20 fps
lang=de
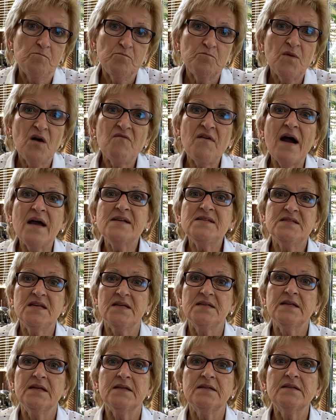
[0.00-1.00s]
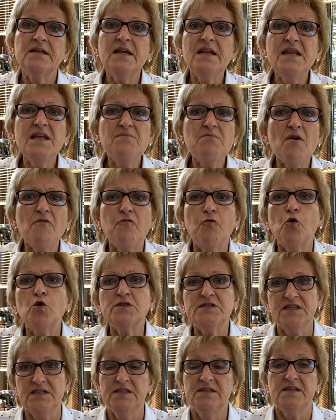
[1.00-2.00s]
Man weiß ja nicht, ne? lieber
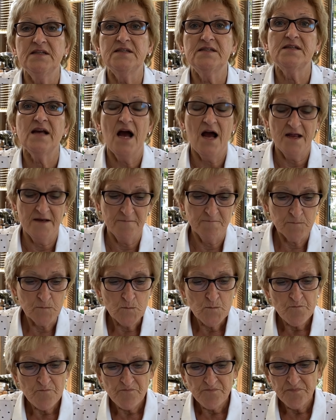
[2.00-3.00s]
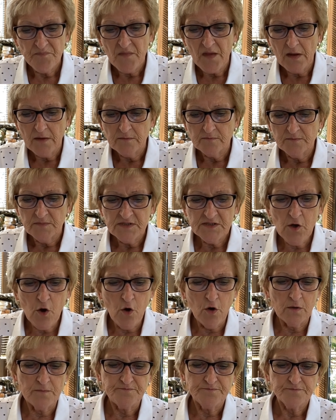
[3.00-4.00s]
vorsichtig sein.
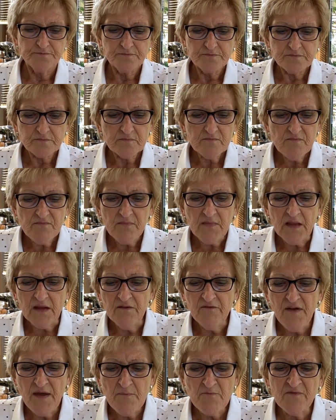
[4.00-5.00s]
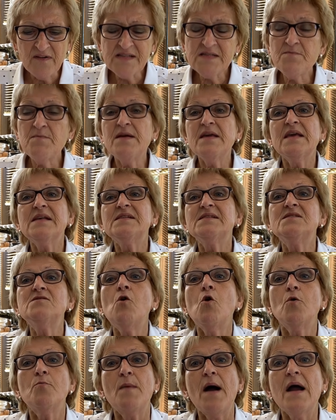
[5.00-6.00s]
So, was man jetzt
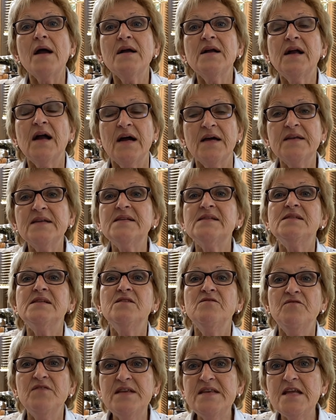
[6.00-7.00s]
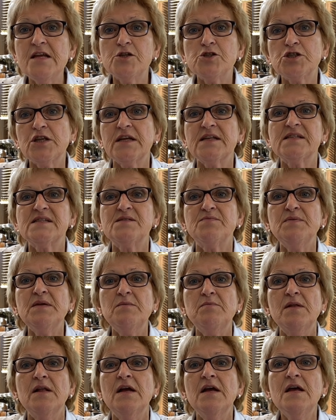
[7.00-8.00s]
noch machen kann, das sind
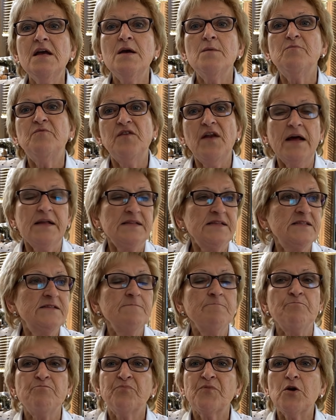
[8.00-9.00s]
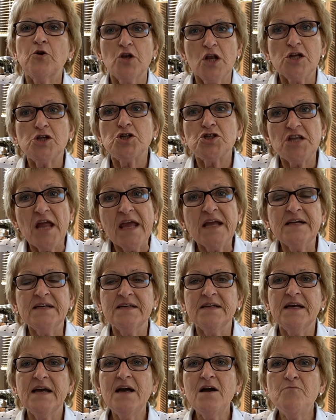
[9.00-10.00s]
Wintersteckzwiebelpflanzen oder
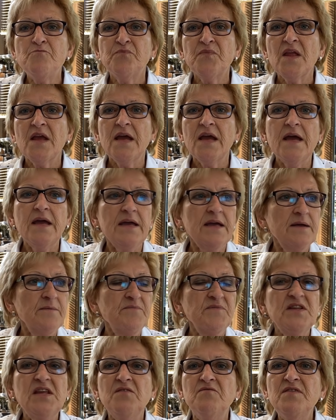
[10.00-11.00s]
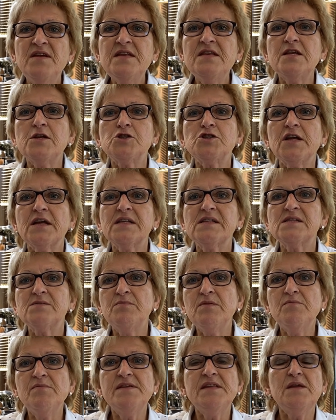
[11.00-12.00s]
Stecken. Ja? Ähm, die
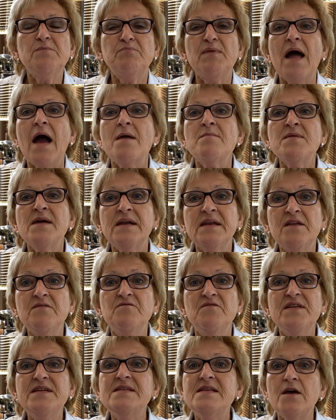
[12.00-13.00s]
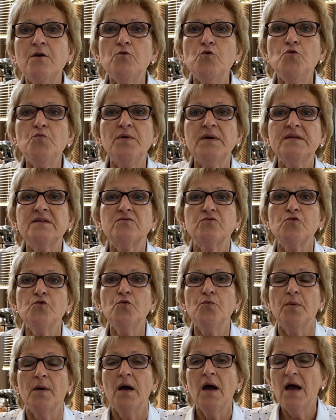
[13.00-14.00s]
Wintersteckzwiebel, die bleiben ja den Winter über
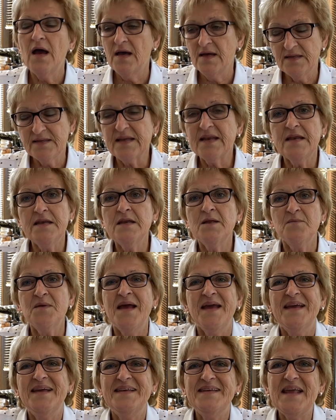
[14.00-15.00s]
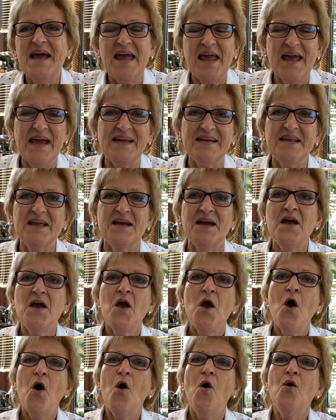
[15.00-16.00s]
drüber, äh, drin in, der Erde.
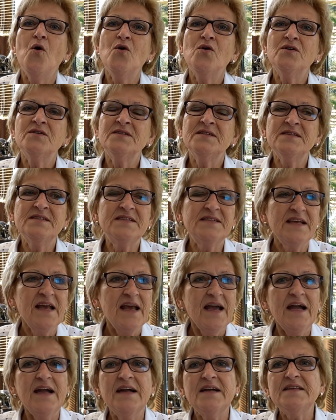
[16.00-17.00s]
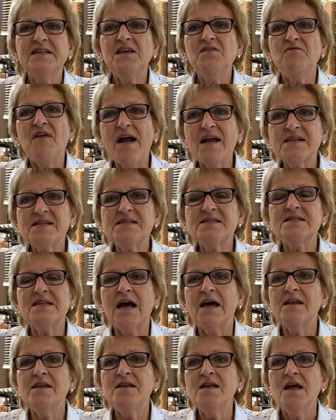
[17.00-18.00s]
Und äh, die wachsen
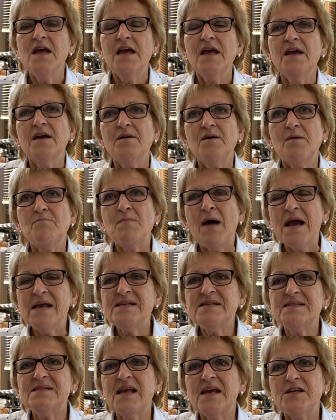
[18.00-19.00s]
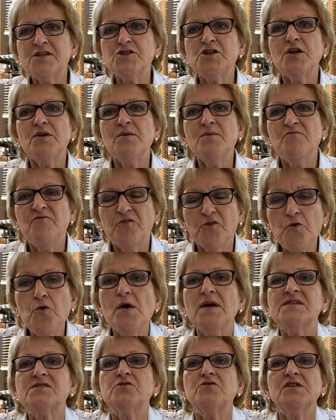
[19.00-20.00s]
dann meist erst im
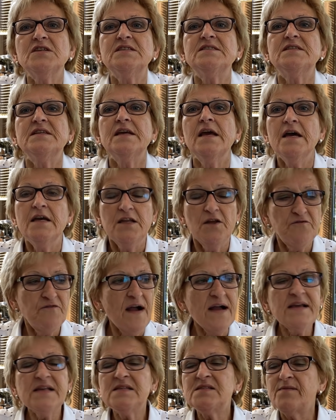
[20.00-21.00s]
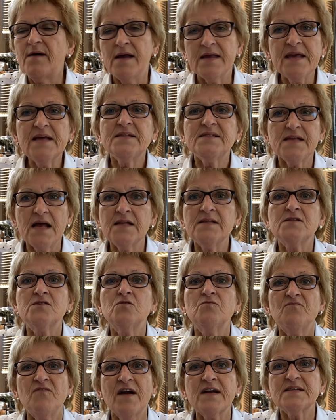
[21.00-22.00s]
Frühjahr so richtig. Die fangen zwar jetzt an
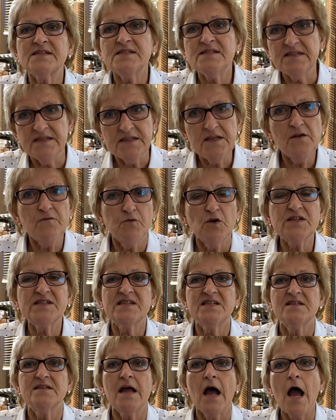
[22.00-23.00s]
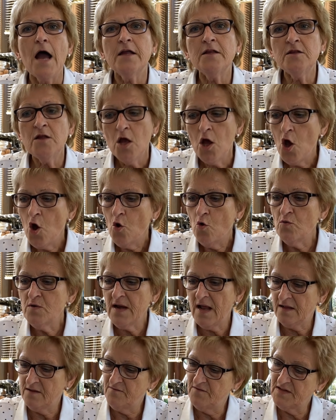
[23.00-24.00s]
zum Wachsen, ne, die Wurzeln an
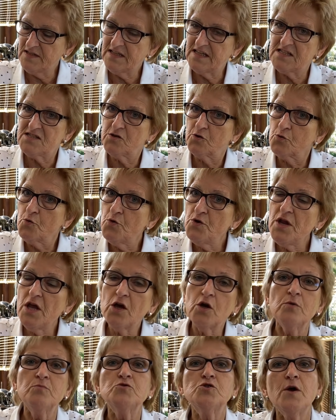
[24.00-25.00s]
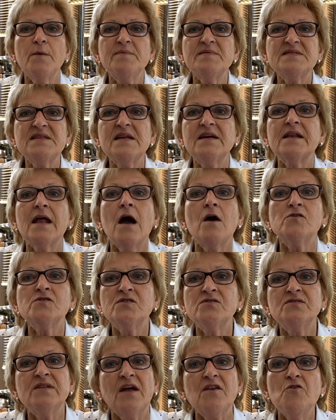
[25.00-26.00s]
und dann wird das Grüne kommt schon ein bisschen
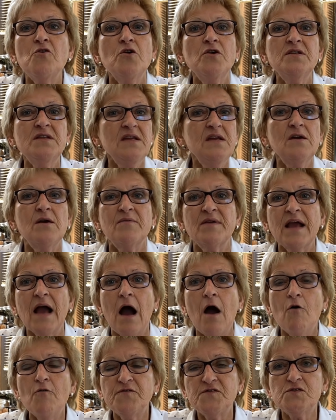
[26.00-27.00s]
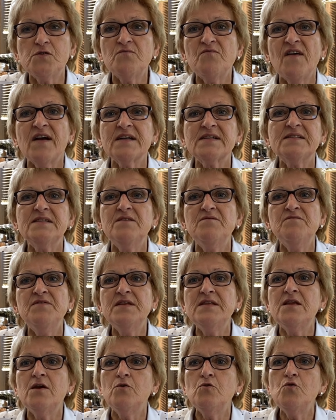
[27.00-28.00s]
raus und dann hören die ein auf zum Wachsen im
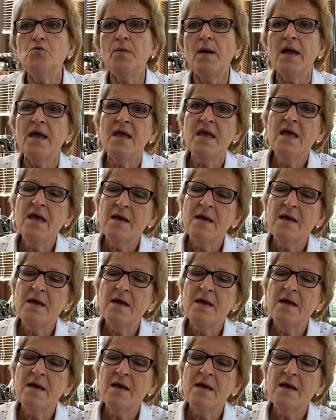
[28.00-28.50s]
Winter über.